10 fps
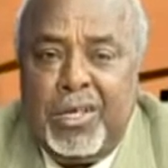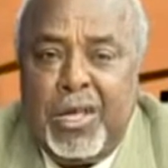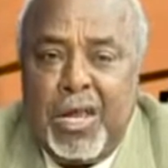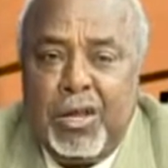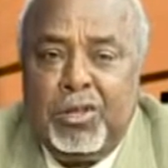
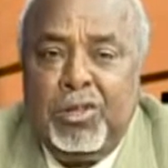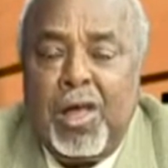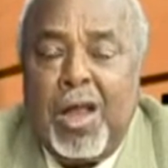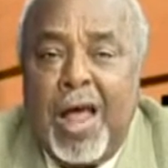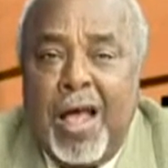يعني
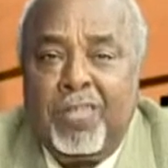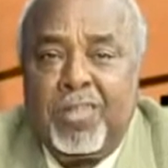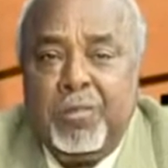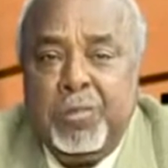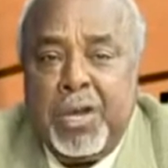اختيار
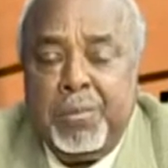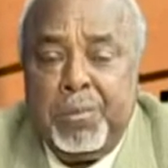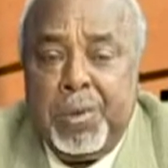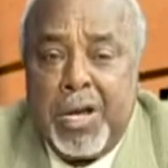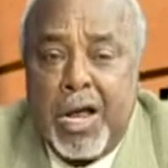الأحسن من
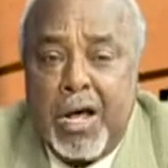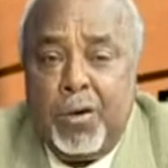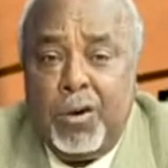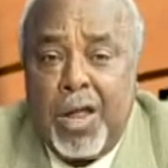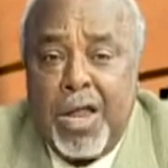بين
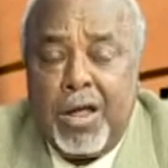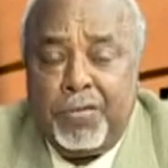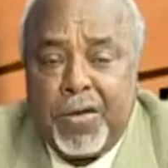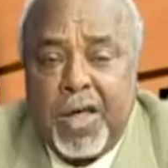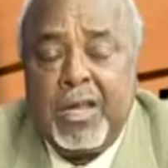هؤلاء
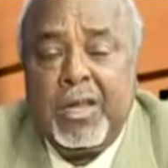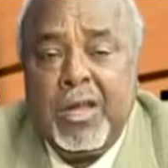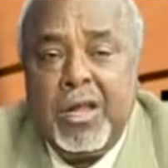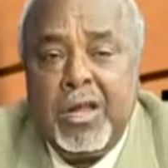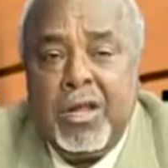الأفراد
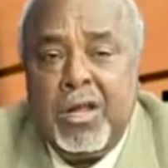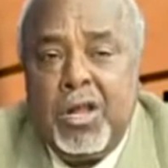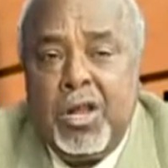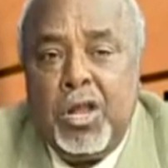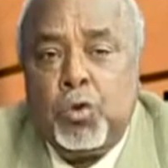
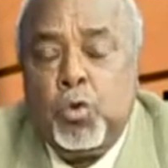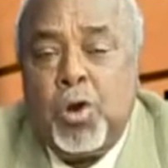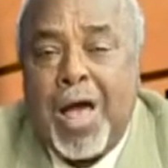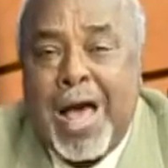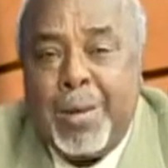
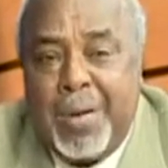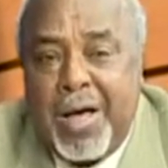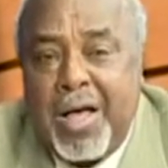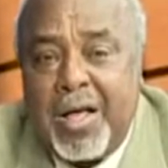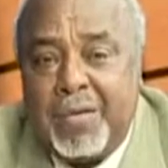ليكون
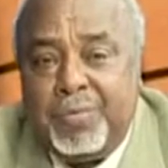آباء